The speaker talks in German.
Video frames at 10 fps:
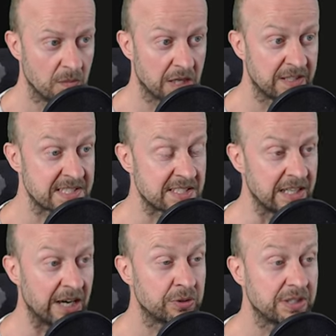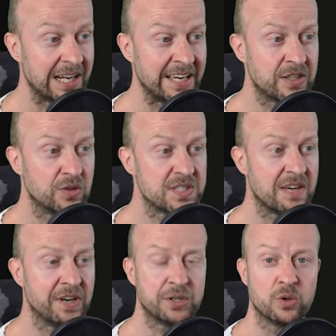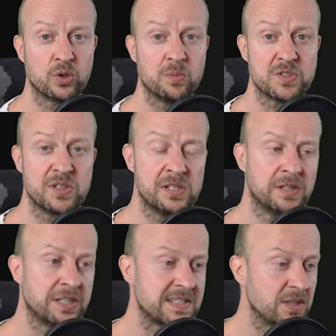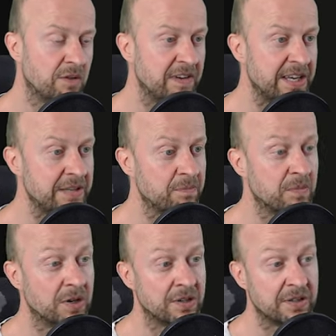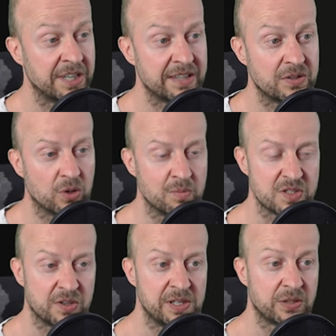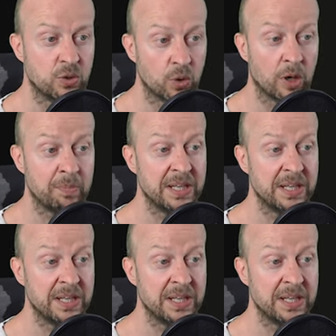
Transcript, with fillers: dass die Lighthouse-Erweiterung kommen soll, dass der Offline-Raid kommen soll, Koop.